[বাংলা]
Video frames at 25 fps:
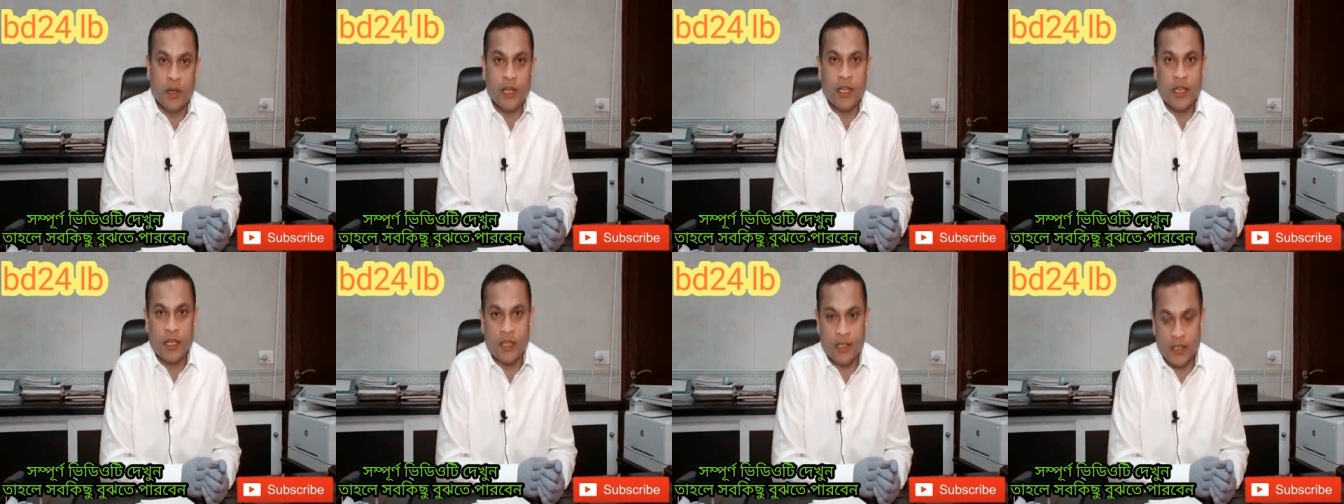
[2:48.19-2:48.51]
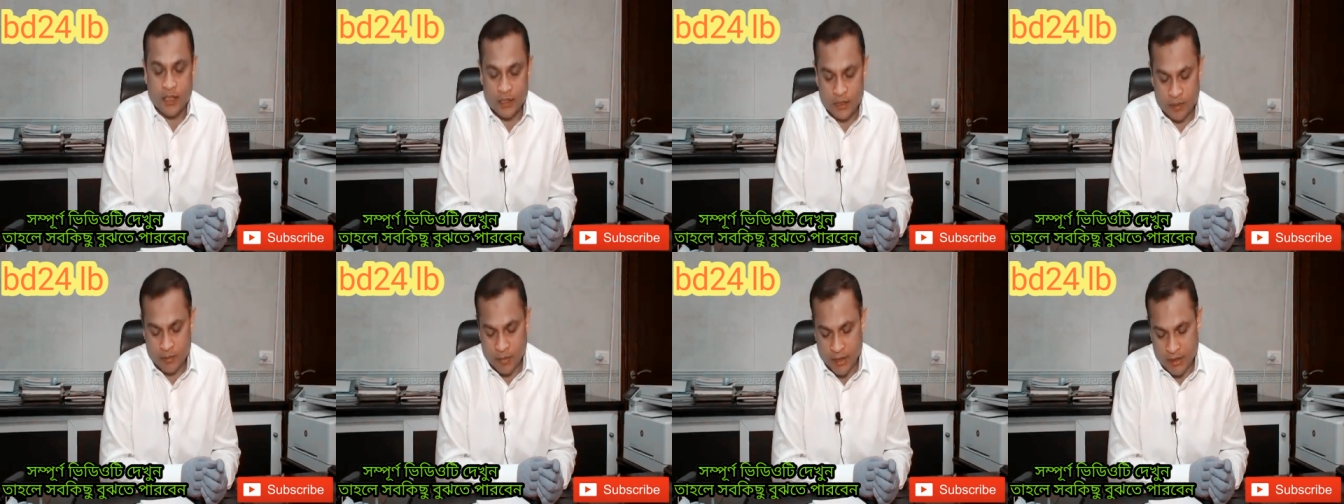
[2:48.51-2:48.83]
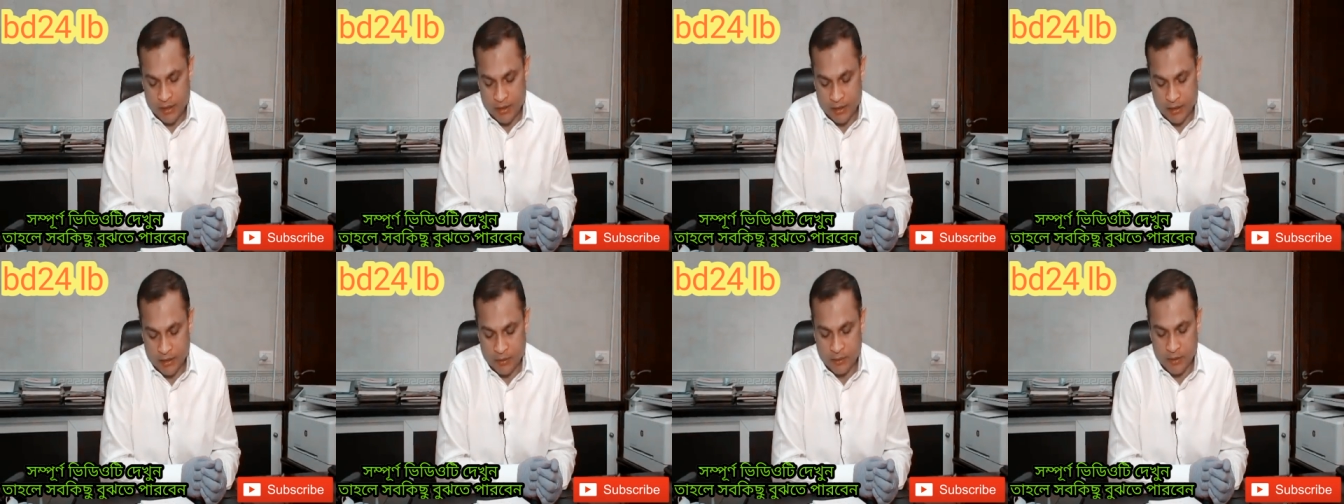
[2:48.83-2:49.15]
অনেককে দেশে
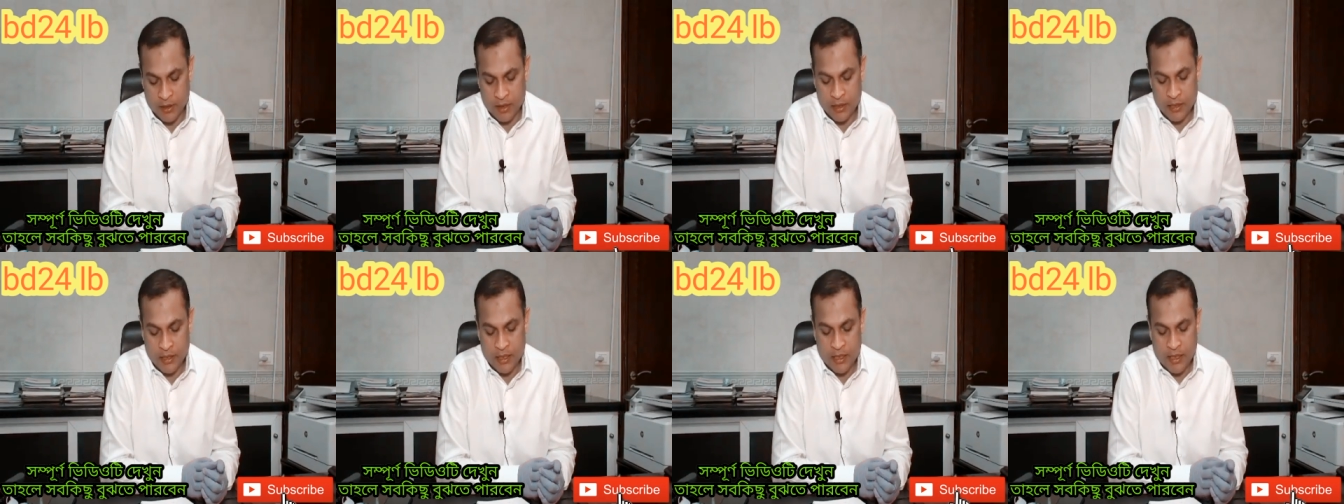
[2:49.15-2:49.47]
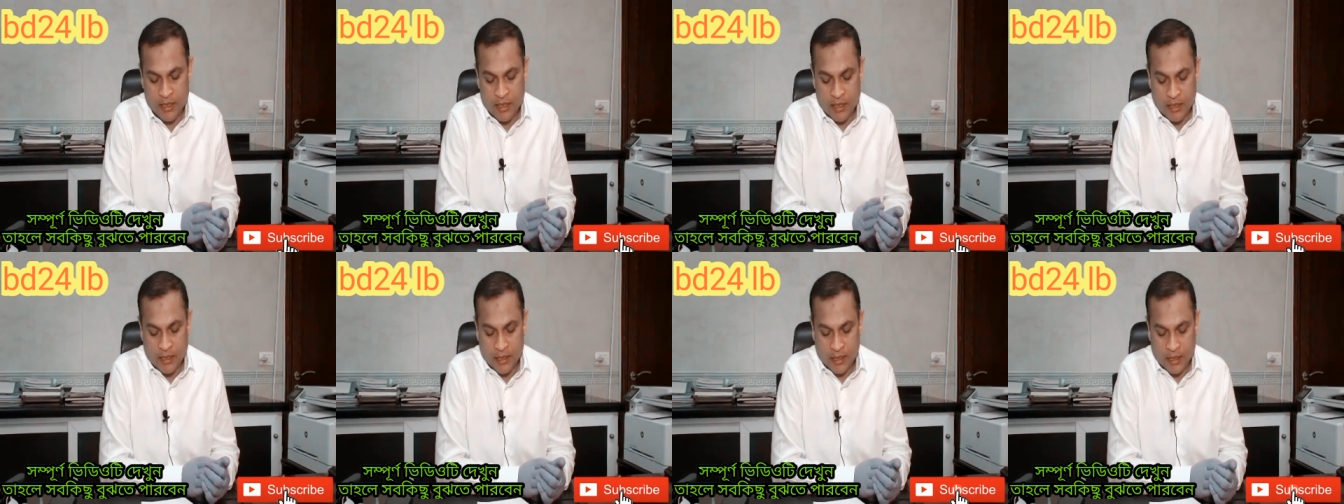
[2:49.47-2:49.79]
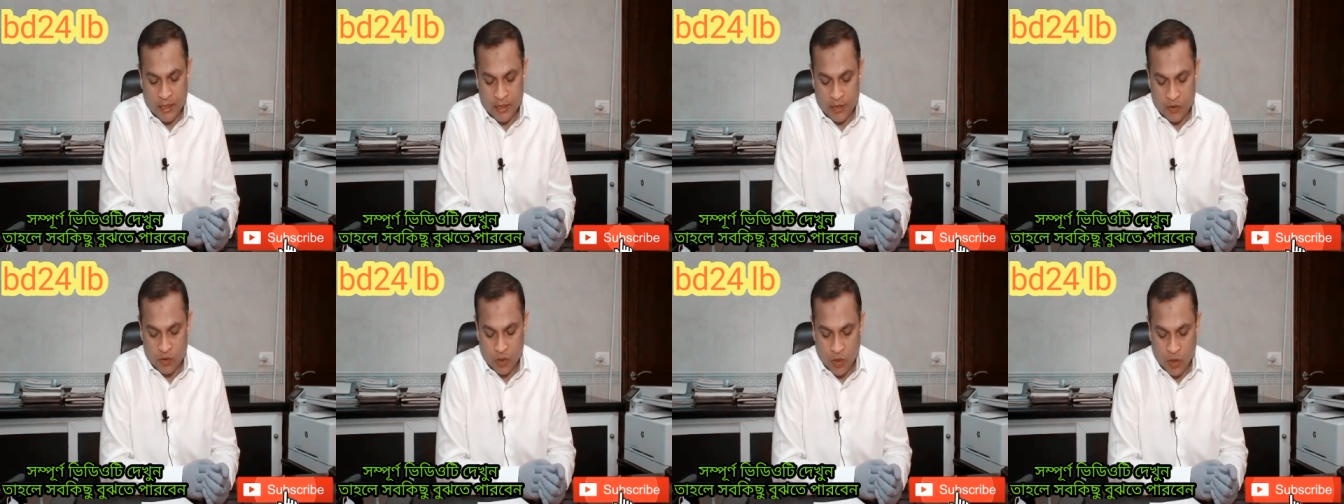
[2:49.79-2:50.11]
পাঠিয়ে দিবে
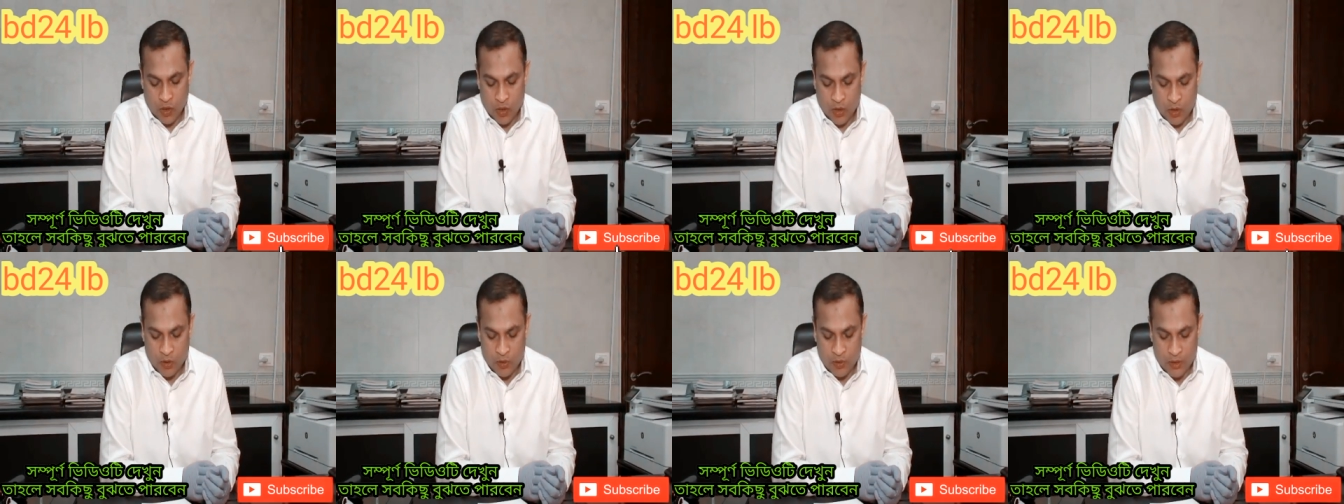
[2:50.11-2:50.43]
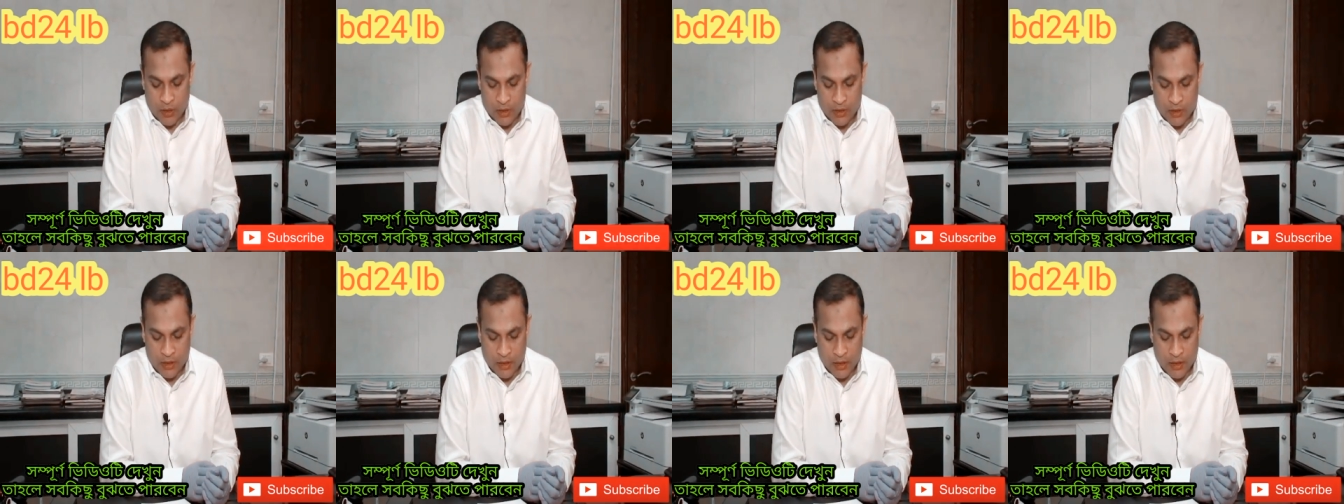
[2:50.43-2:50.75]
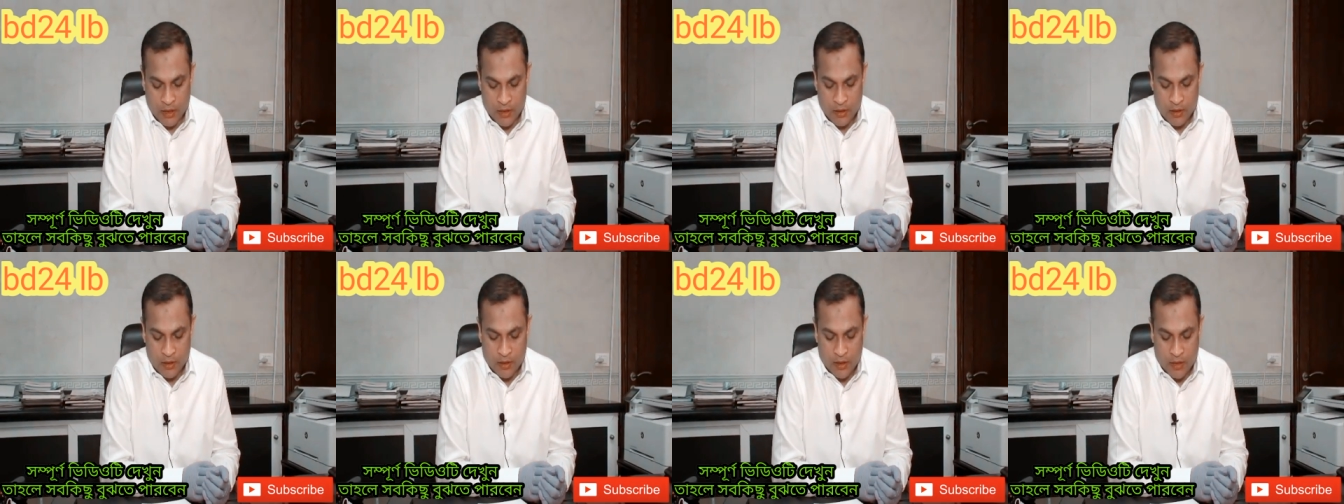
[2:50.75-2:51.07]
তাদের সকলের উদ্দেশ্যে
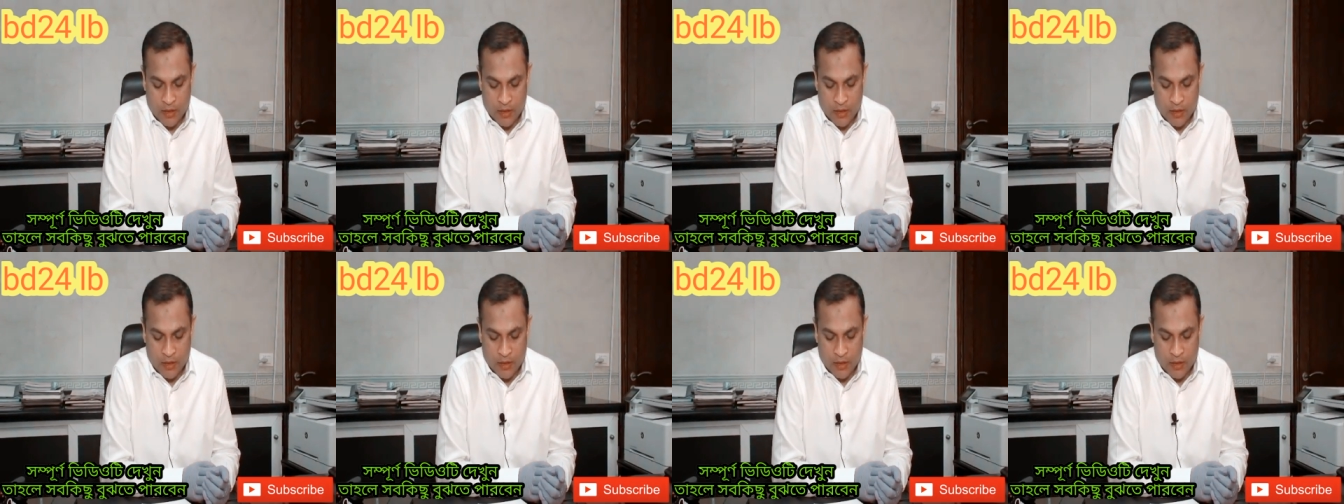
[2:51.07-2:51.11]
